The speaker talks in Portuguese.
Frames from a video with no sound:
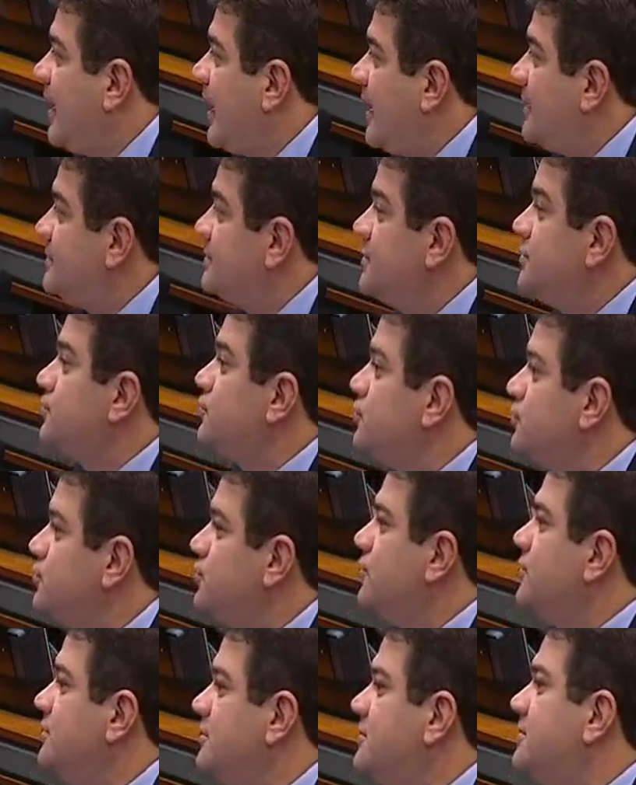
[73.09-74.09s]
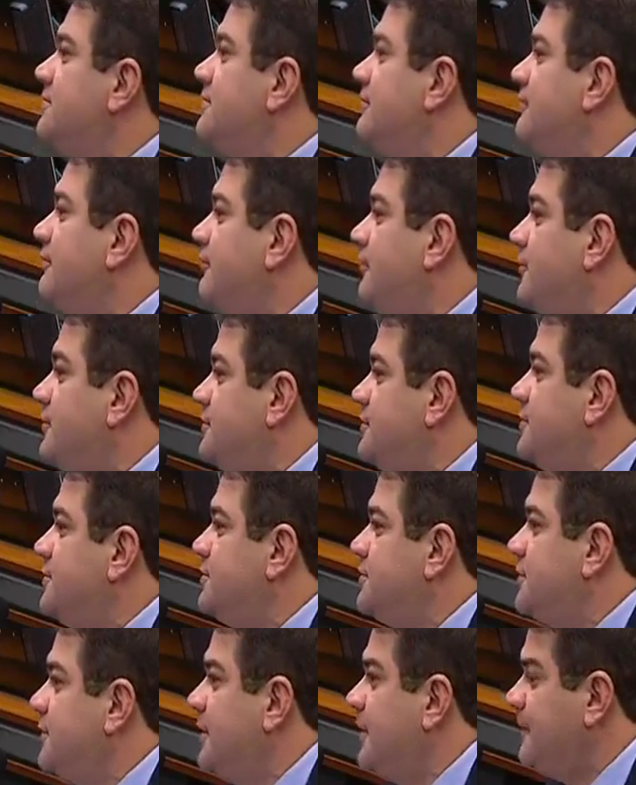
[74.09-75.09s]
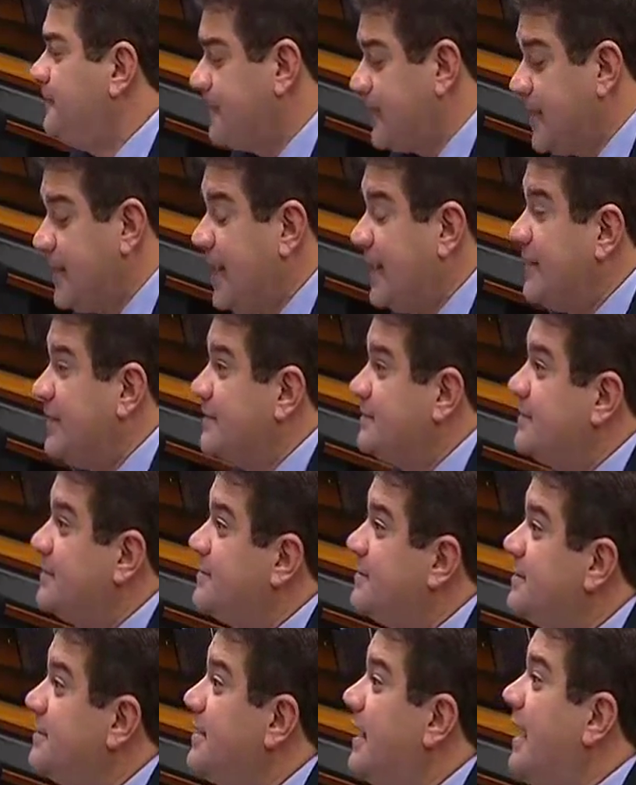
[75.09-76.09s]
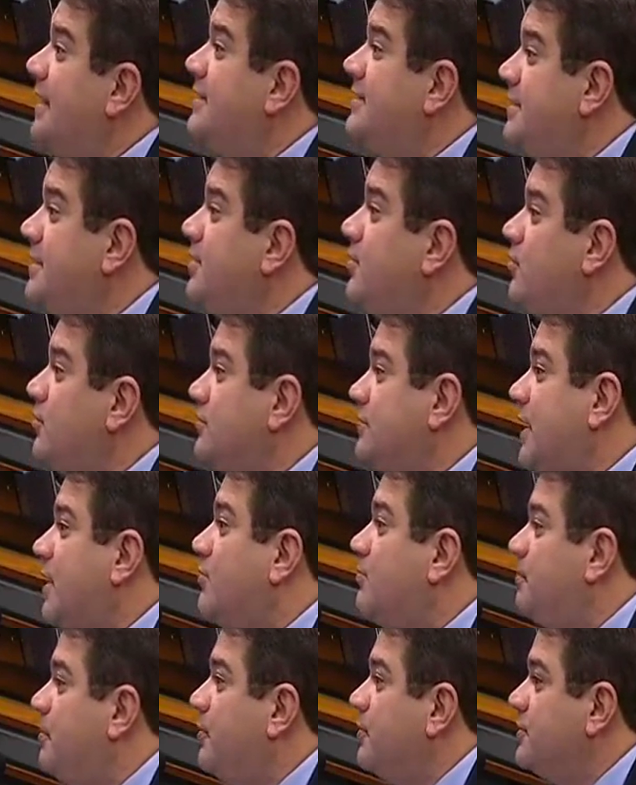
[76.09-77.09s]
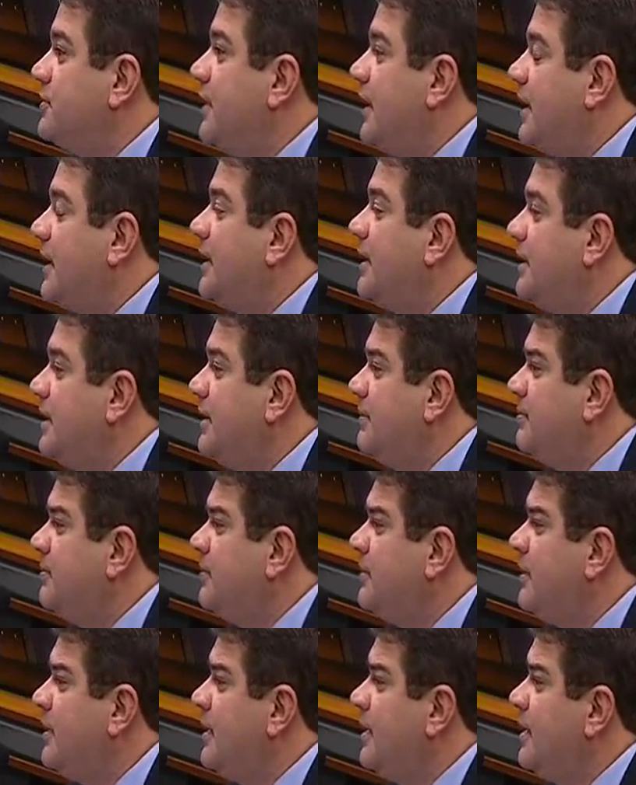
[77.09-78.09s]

as discussões vão existir e a necessidade de encontrar um ponto de equilíbrio,